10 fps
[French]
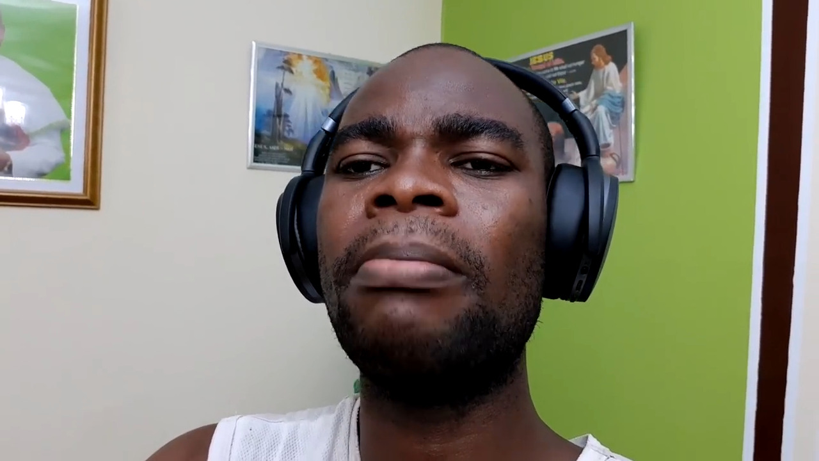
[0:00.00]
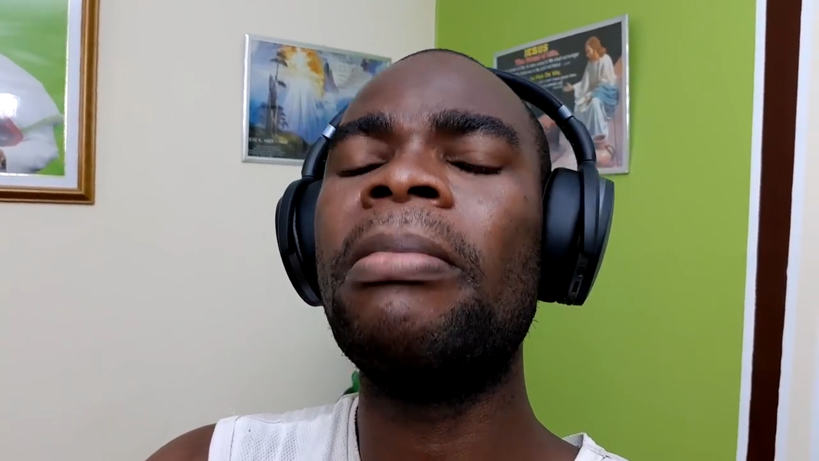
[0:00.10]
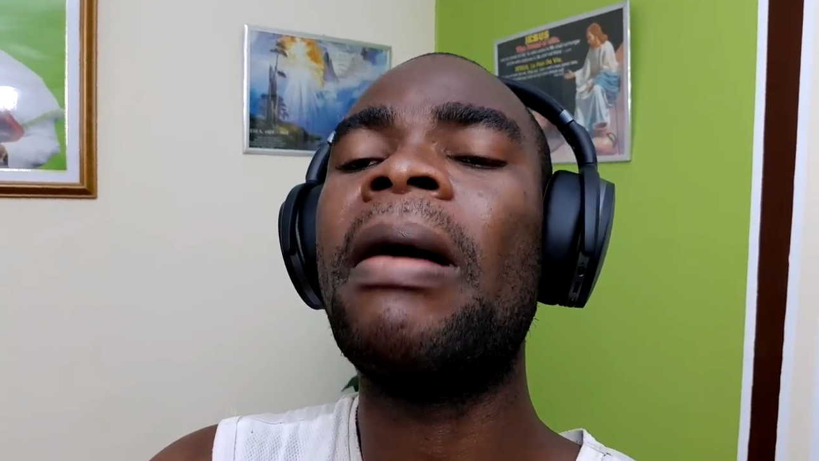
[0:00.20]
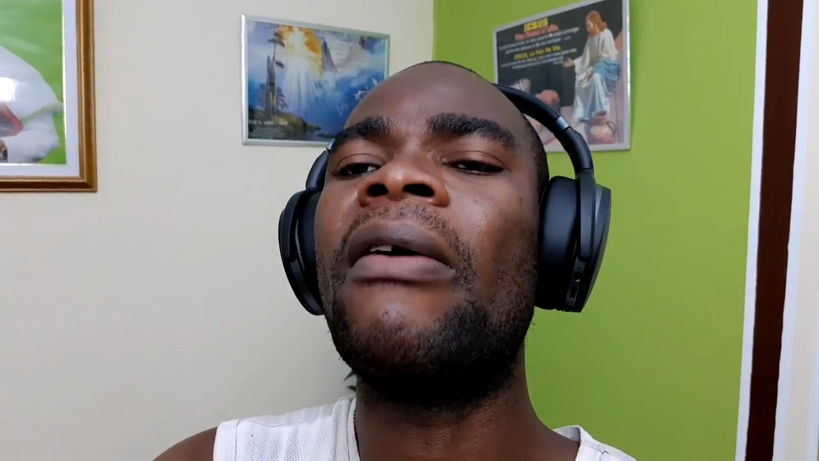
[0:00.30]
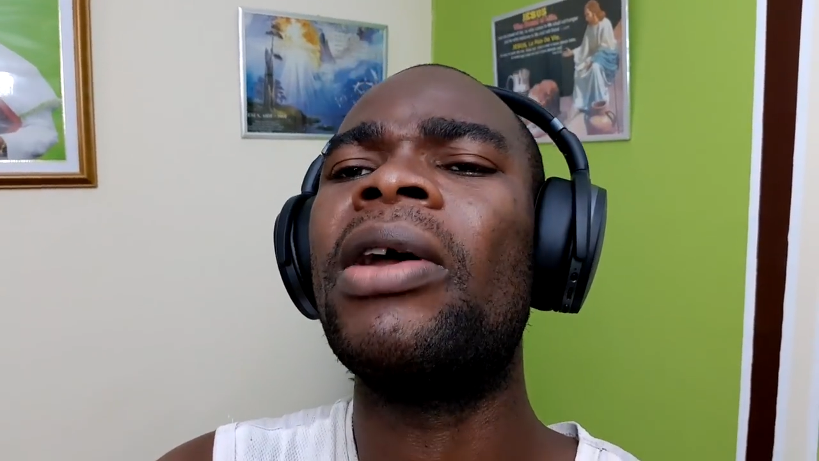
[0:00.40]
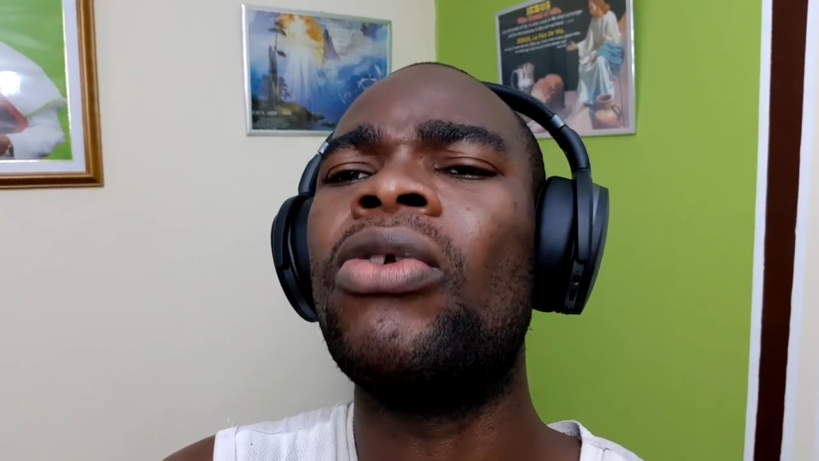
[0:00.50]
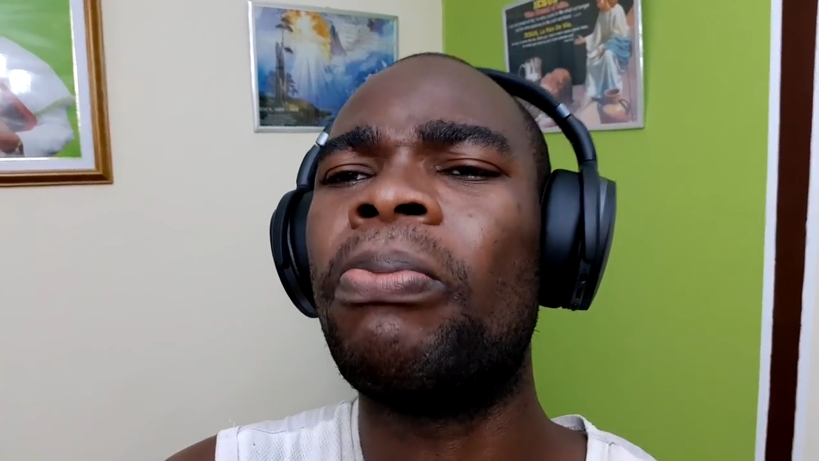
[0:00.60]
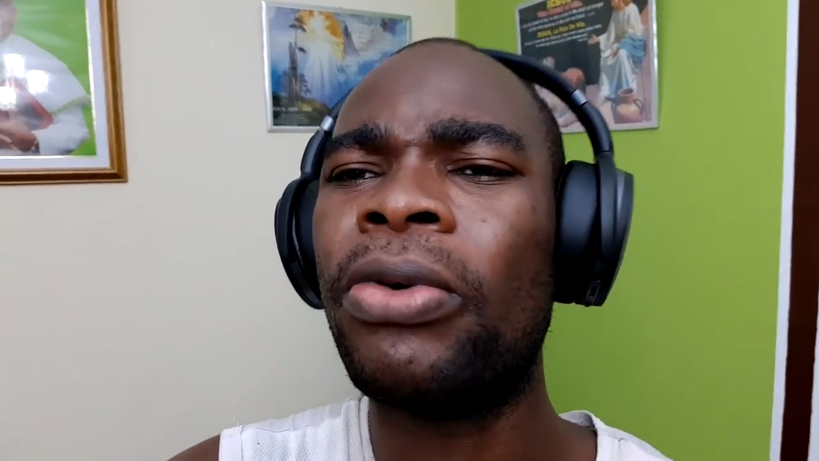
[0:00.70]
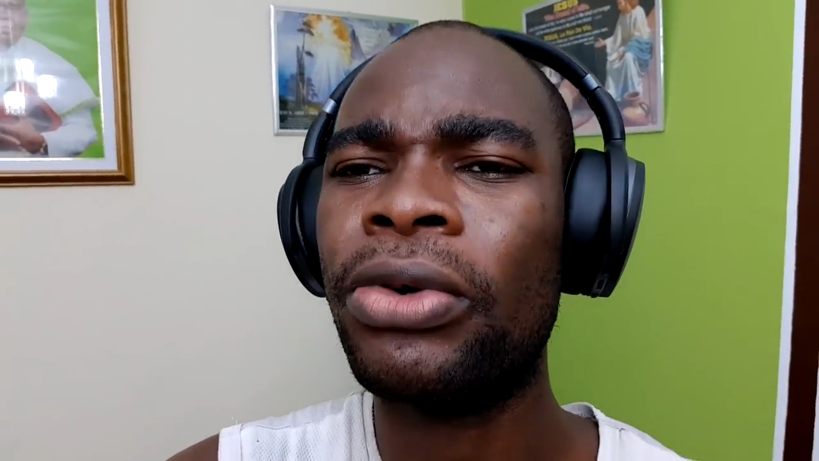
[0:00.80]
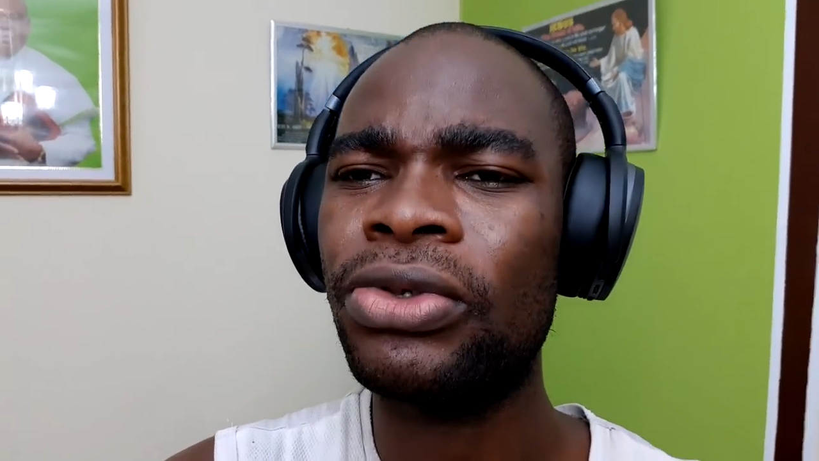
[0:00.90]
Mais avec le
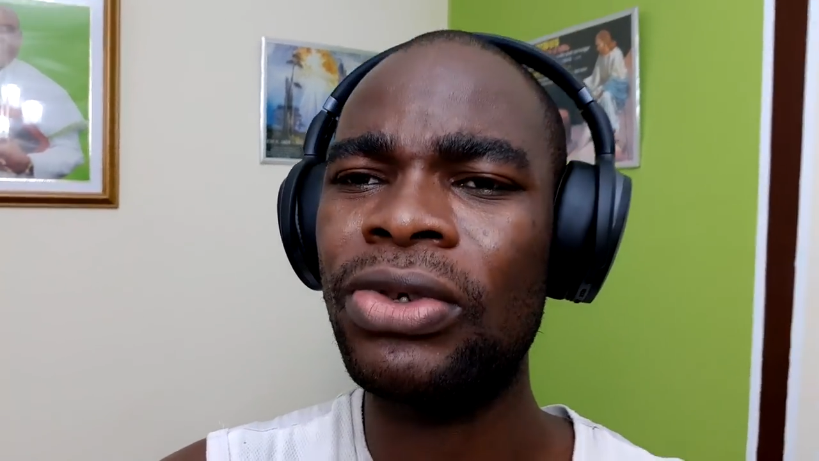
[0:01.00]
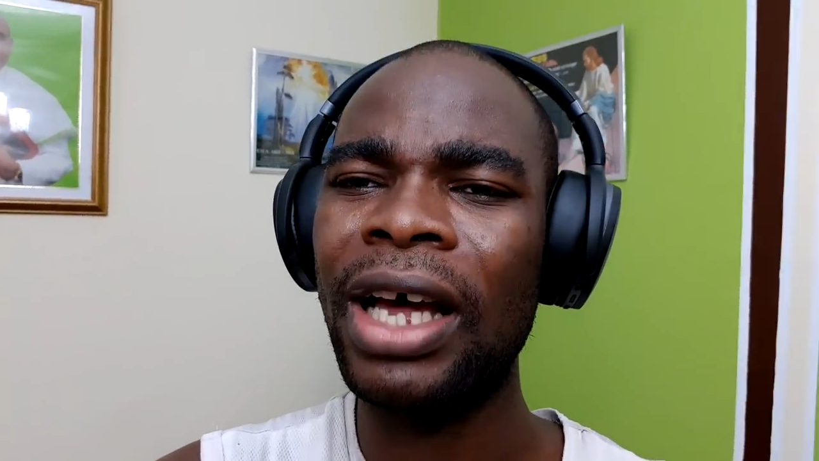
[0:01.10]
peu que tu